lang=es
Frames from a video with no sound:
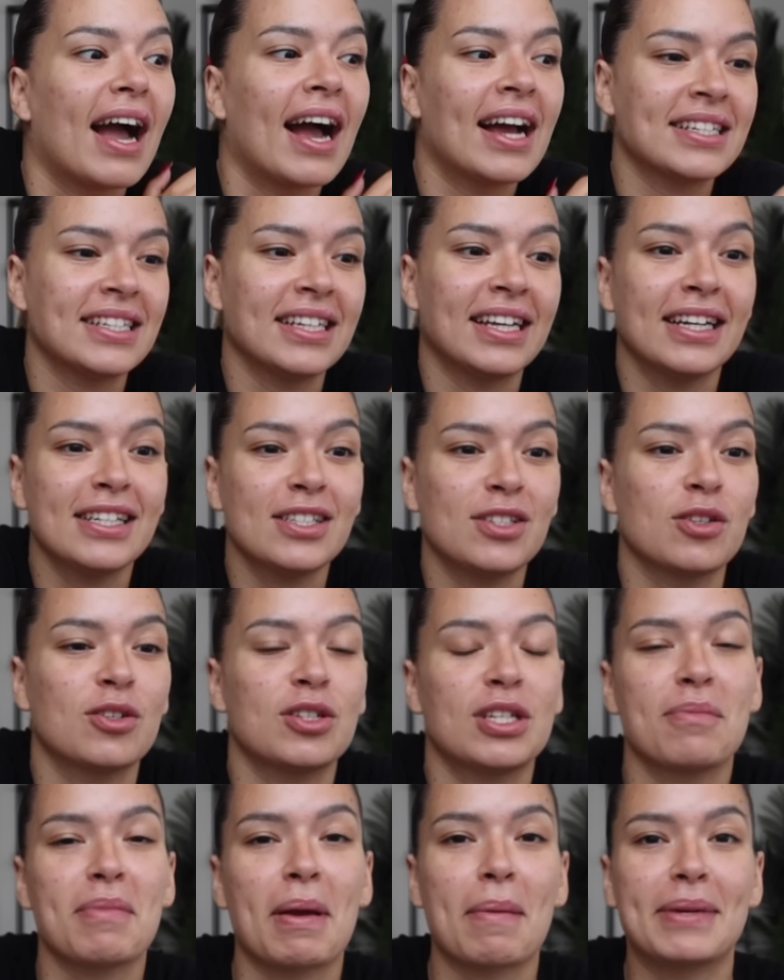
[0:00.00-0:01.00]
Así que eso
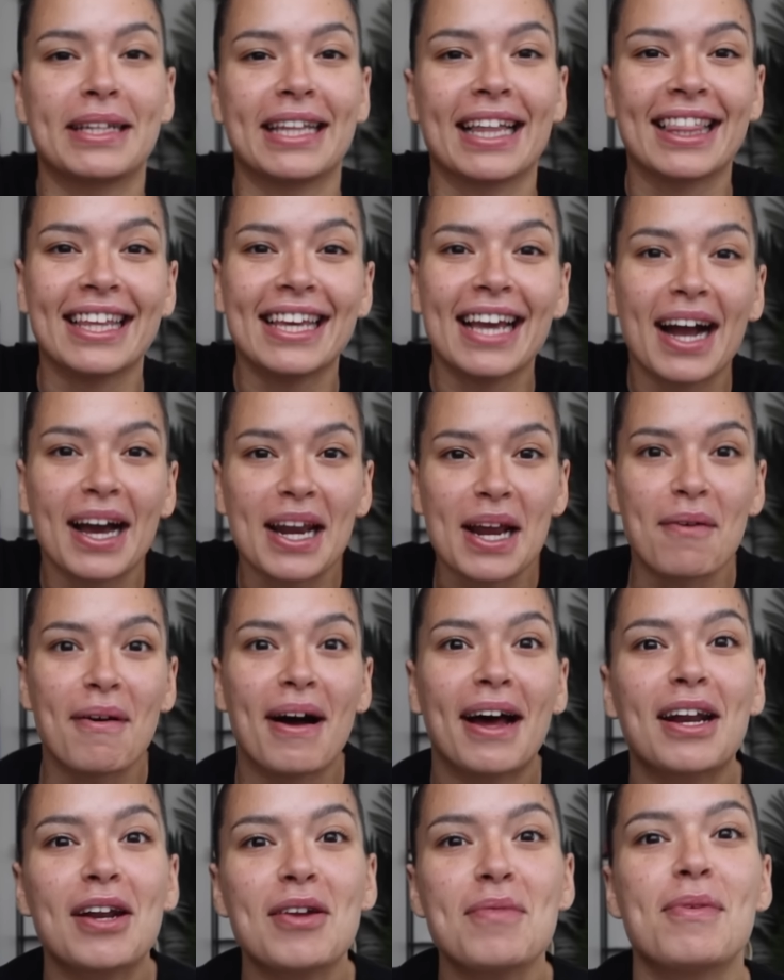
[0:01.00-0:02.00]
no se me apetecía
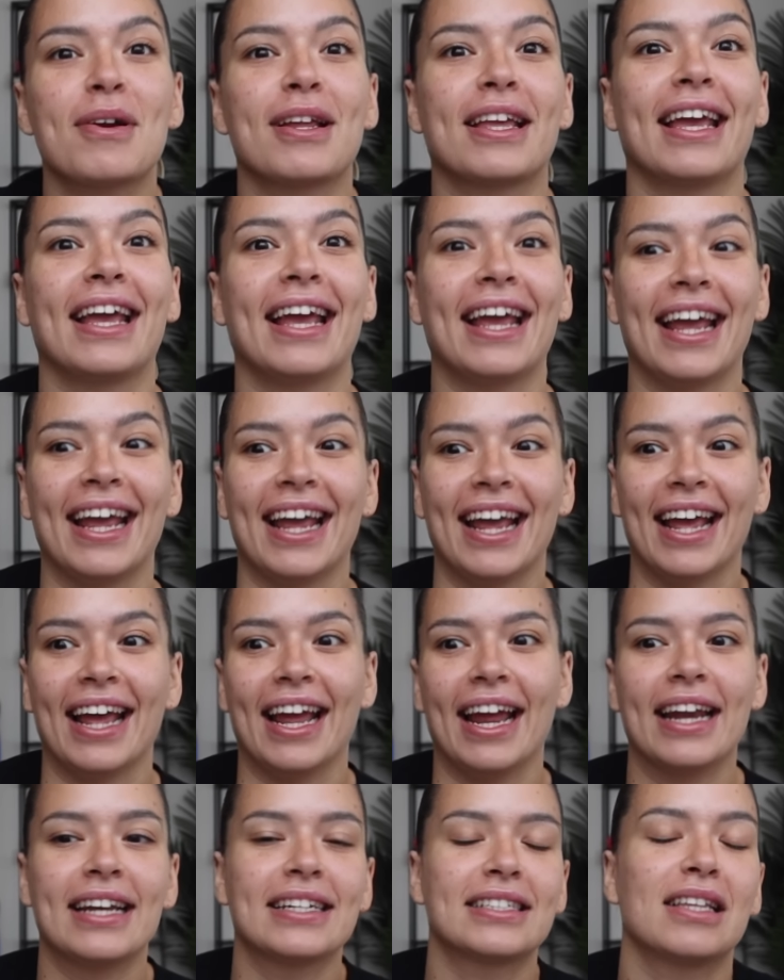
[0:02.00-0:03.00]
grabarlo
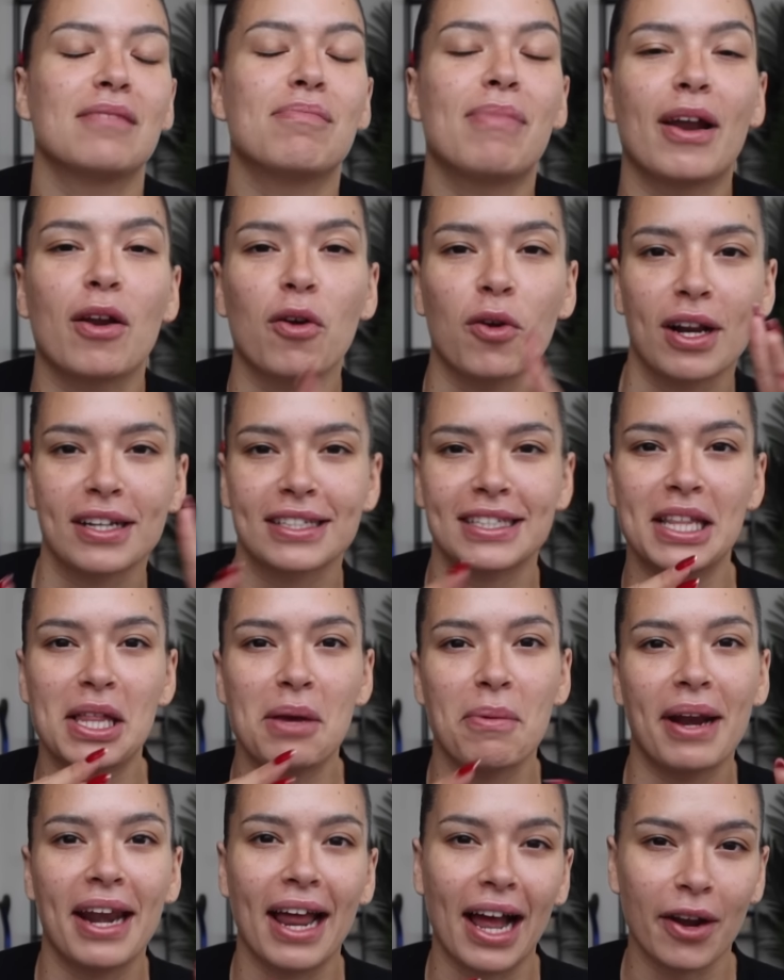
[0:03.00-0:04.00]
porque en este parón así
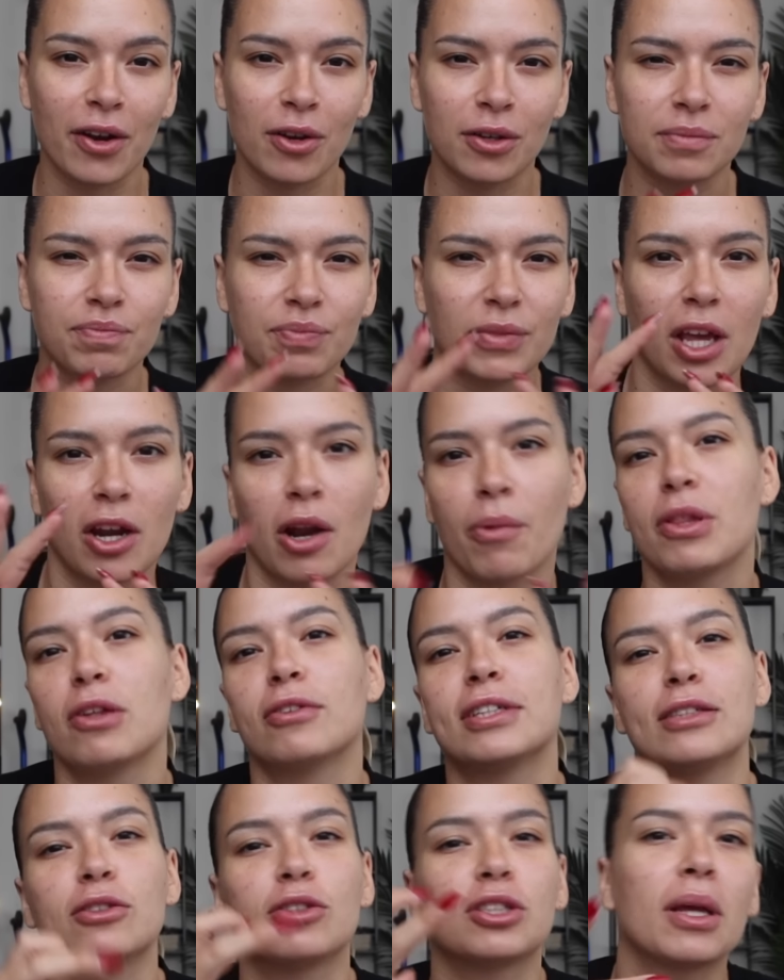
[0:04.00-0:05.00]
de verano, que no ha
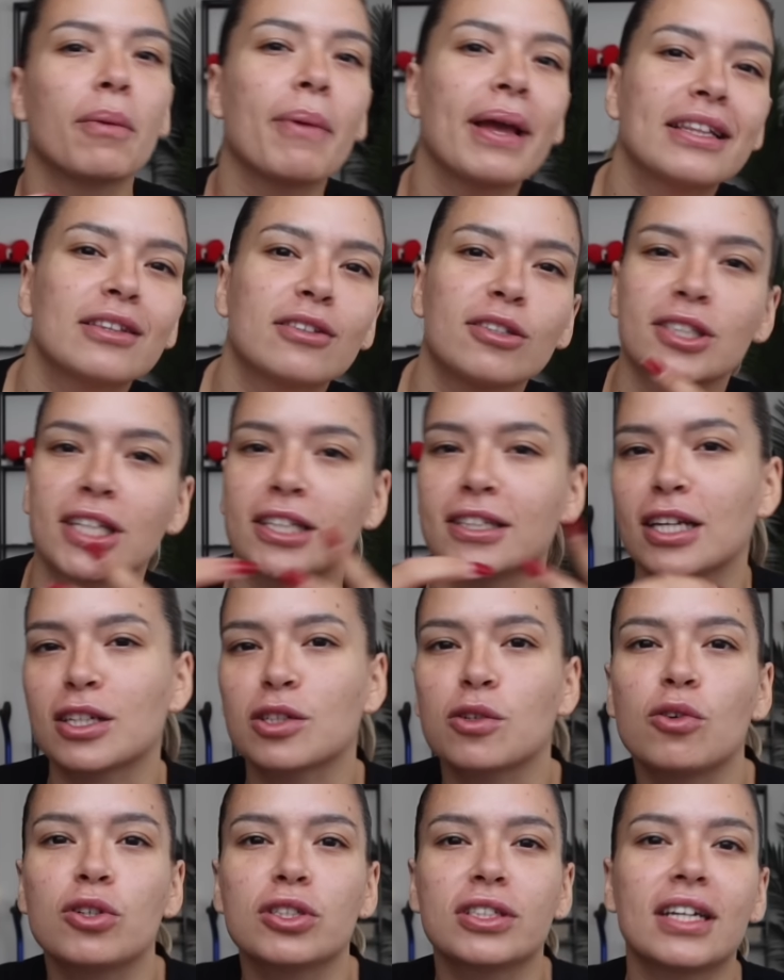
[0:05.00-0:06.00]
habido tantos eventos,
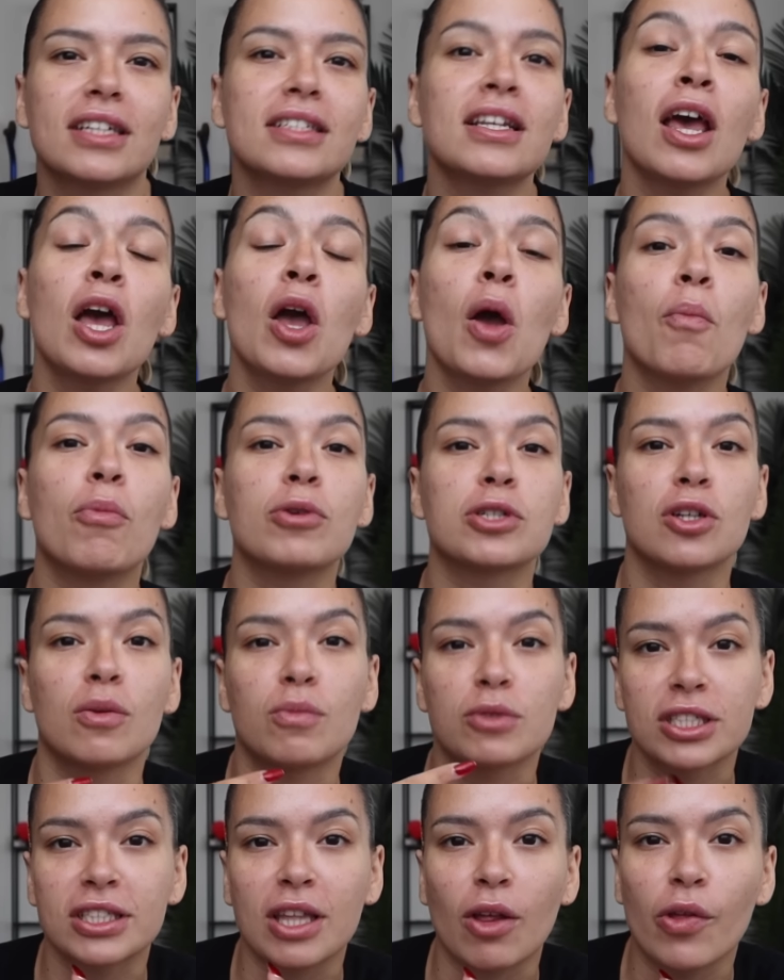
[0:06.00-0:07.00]
tantas cosas, pues no
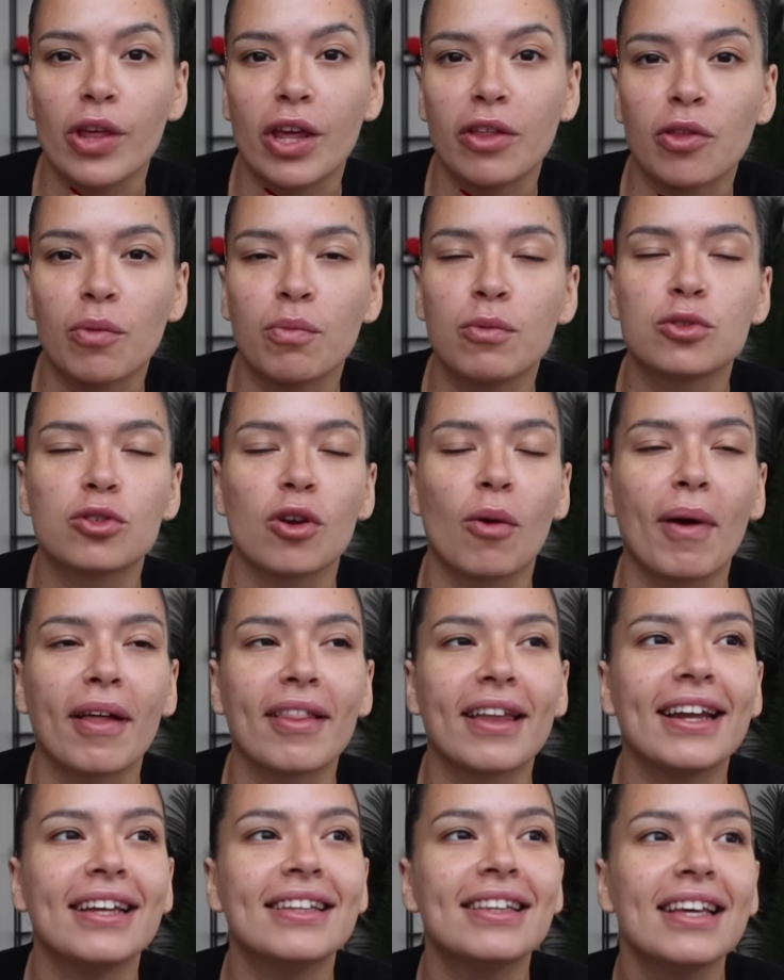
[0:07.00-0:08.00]
hemos estado yendo mucho a
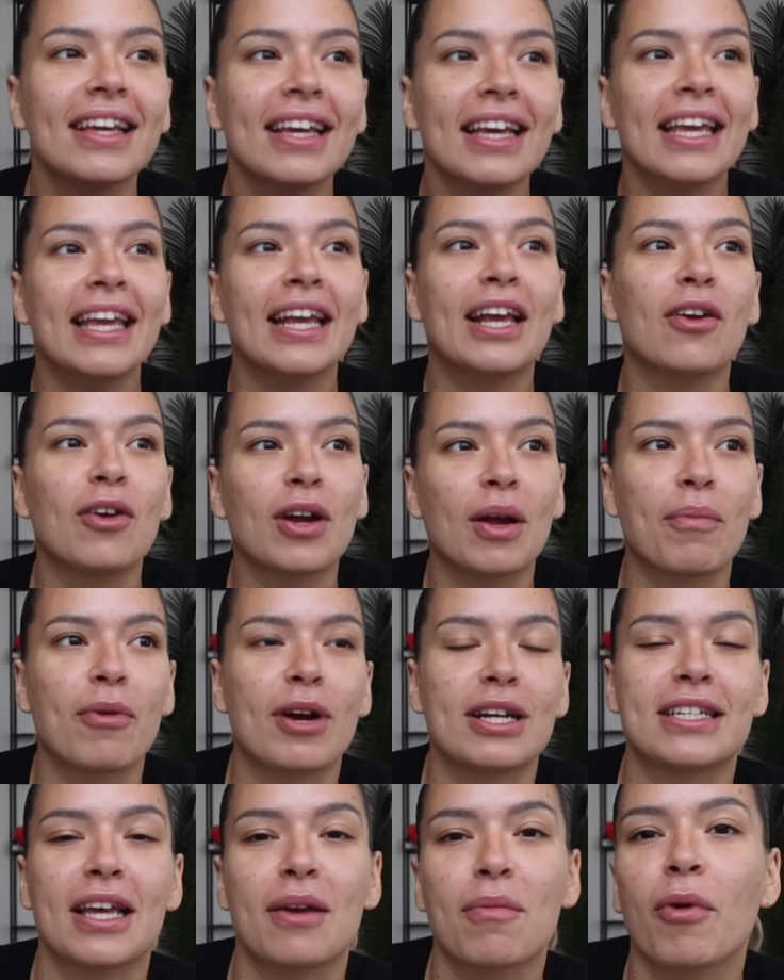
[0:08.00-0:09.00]
Madrid y creo que
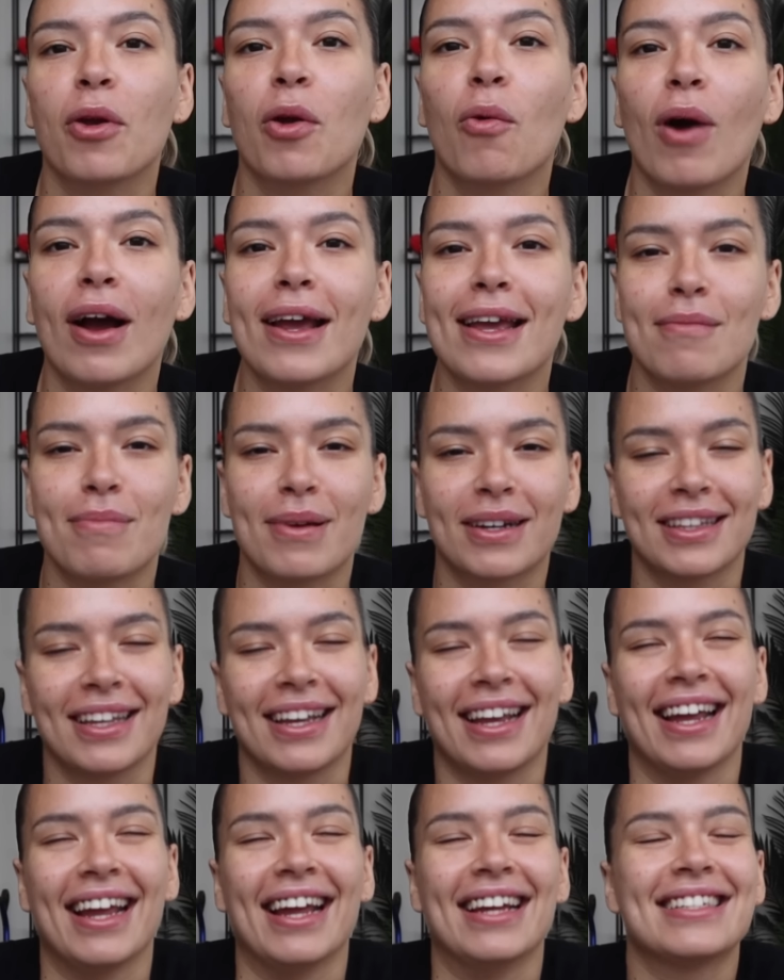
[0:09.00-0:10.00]
puede ser muy guay,
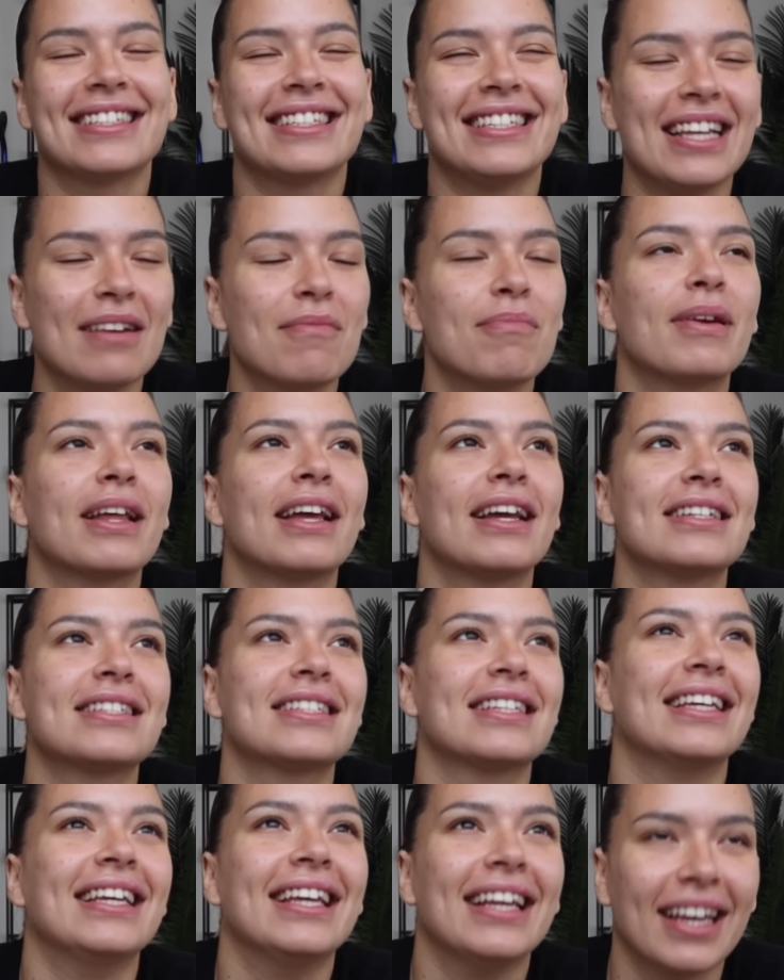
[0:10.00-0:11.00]
aparte que siempre
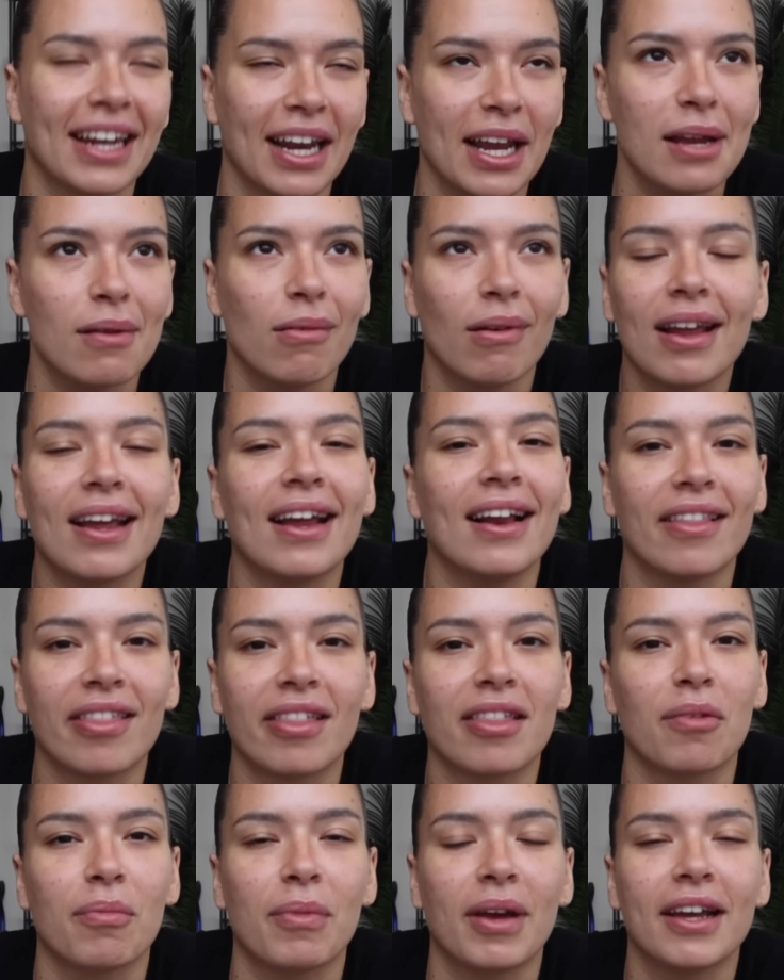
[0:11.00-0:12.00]
es increíble el
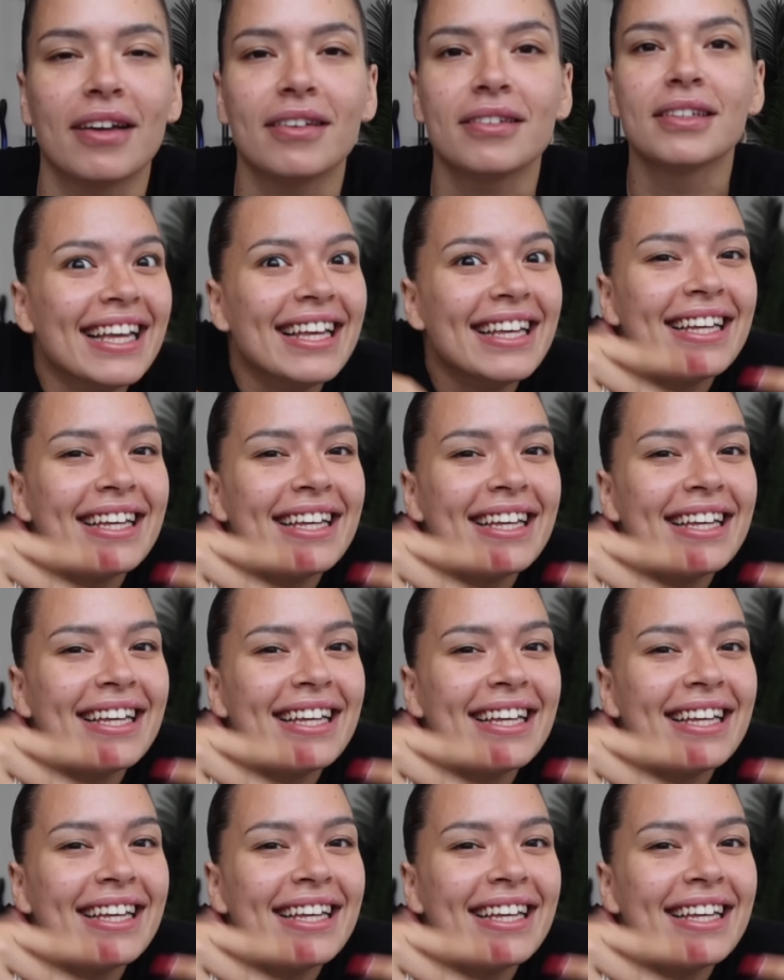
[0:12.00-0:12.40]
CCME.